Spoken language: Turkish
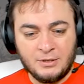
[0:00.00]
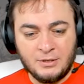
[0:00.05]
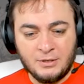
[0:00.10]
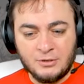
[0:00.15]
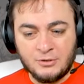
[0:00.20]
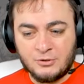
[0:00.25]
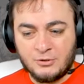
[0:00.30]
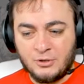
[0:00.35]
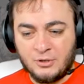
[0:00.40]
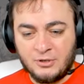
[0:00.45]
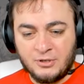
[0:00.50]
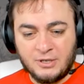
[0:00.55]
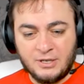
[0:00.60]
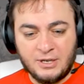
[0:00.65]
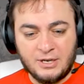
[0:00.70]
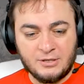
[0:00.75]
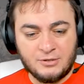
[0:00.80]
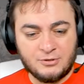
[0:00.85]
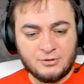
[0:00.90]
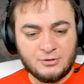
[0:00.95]

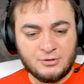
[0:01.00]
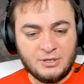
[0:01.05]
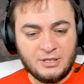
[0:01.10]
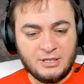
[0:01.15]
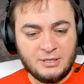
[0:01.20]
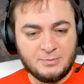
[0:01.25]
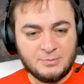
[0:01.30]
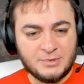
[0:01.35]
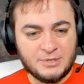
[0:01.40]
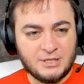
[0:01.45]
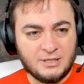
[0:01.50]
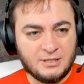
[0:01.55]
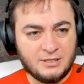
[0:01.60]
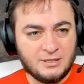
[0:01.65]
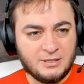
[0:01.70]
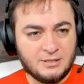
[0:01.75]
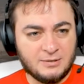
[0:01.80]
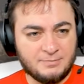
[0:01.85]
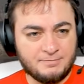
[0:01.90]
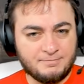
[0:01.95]
Sonra şunu elimize
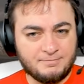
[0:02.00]
alalım.